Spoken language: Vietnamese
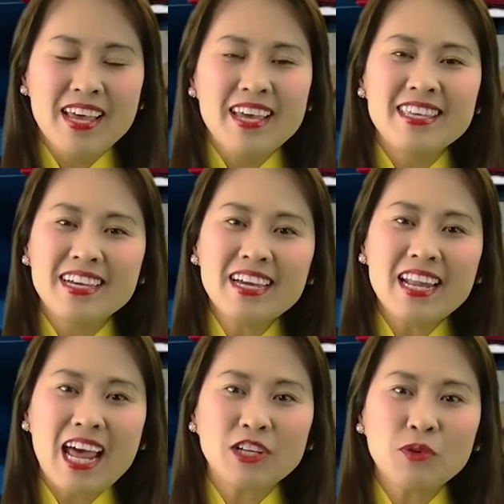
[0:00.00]
Những hình
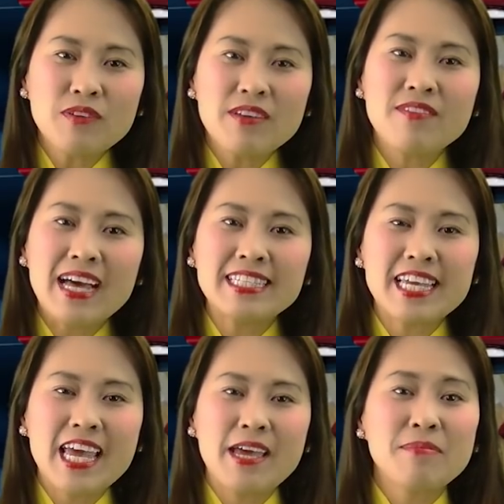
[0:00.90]
ảnh quý vị và anh chị
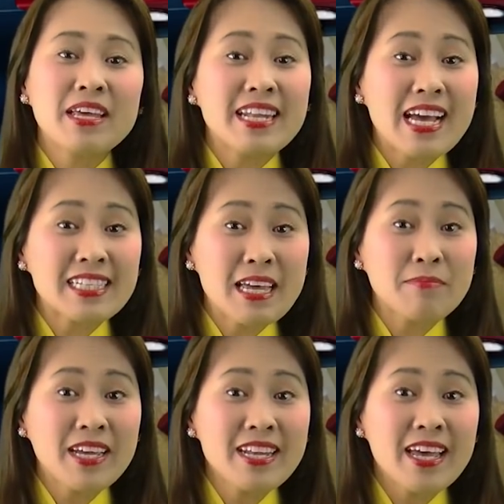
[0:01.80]
em đang xem
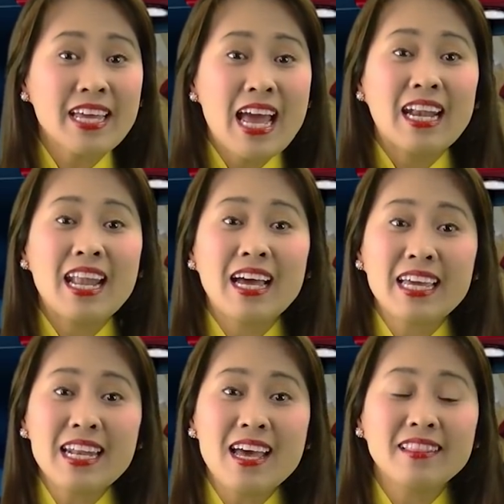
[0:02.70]
thấy đây là nghi
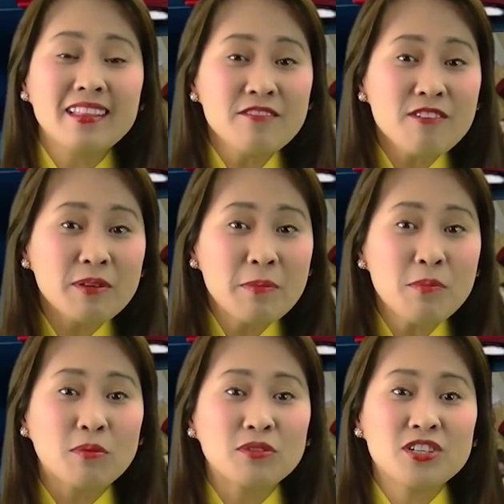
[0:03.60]
lễ tấn phong giám
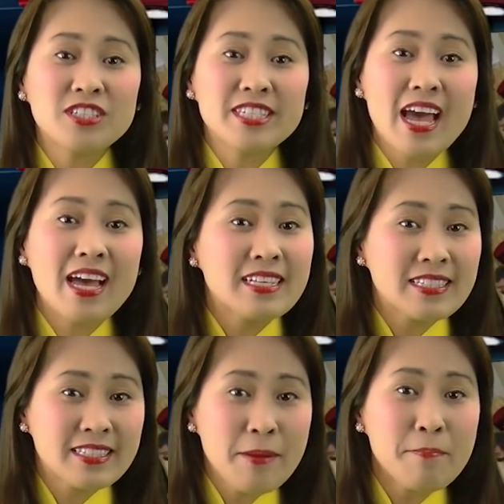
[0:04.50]
mục cho cha
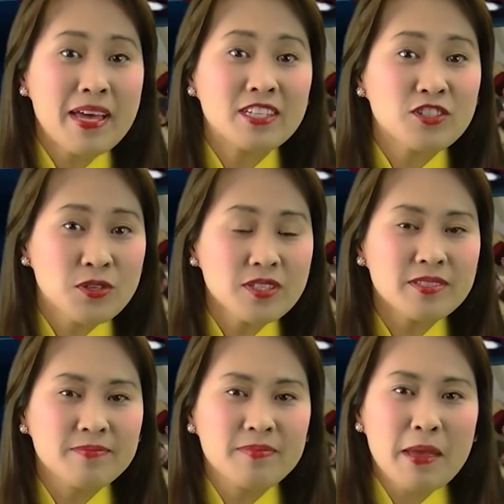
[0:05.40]
Stepan Sus,
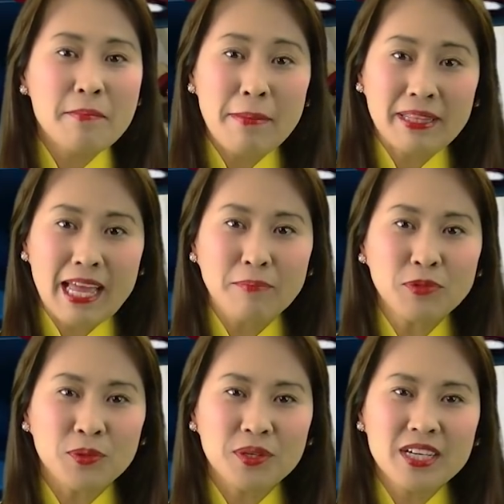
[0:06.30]
38
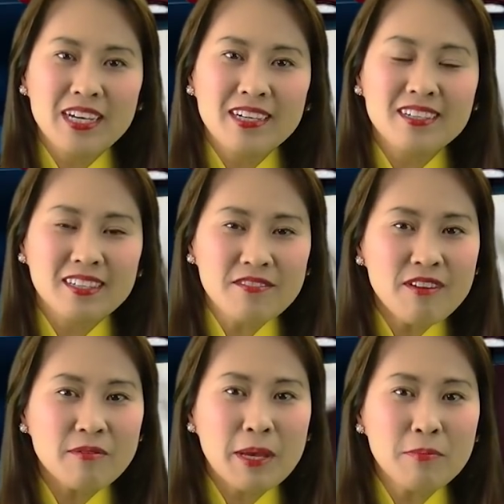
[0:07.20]
tuổi, được tấn
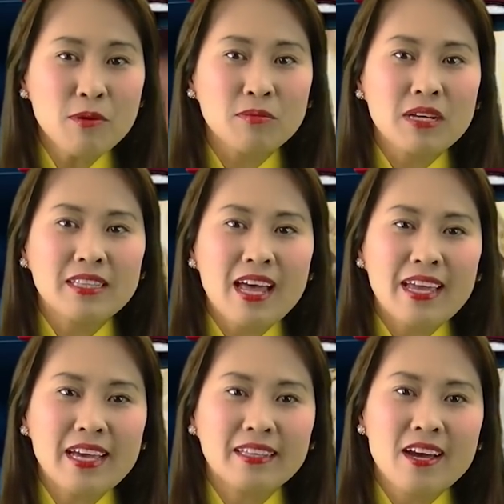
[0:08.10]
phong giám mục tại
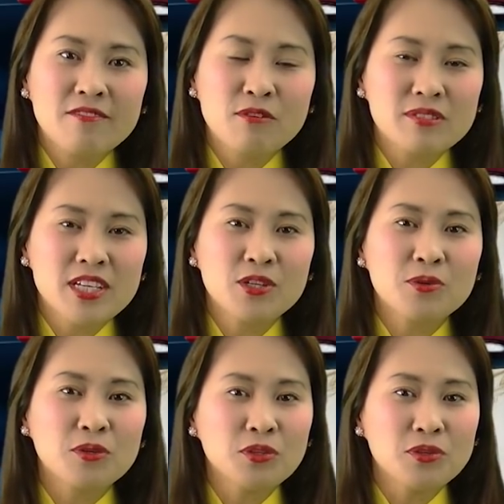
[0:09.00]
nhà thờ phục sinh
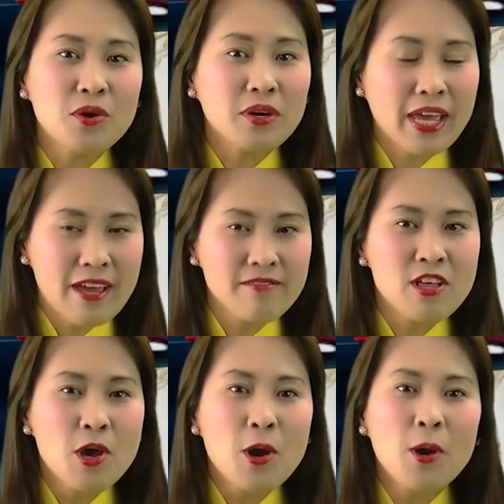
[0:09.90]
của thủ đô Kiev
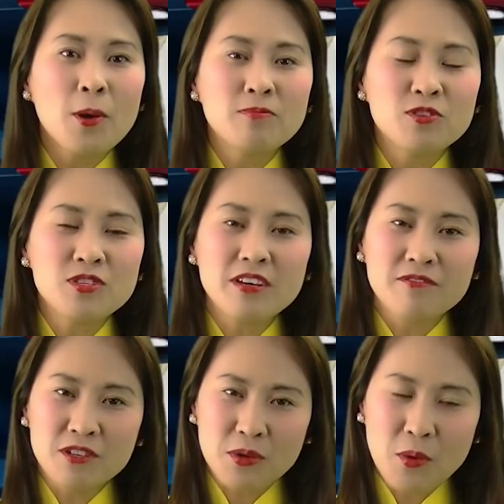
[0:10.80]
hôm Chủ nhật
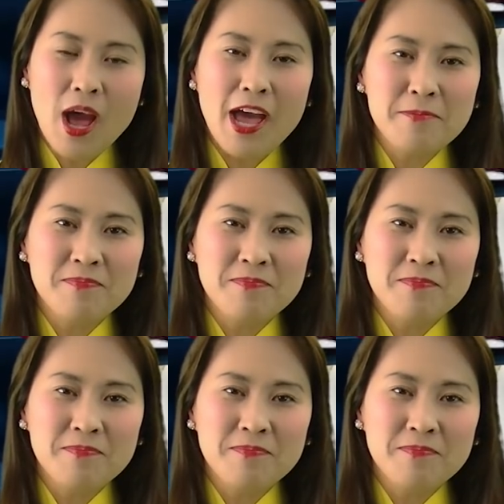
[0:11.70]
vừa qua.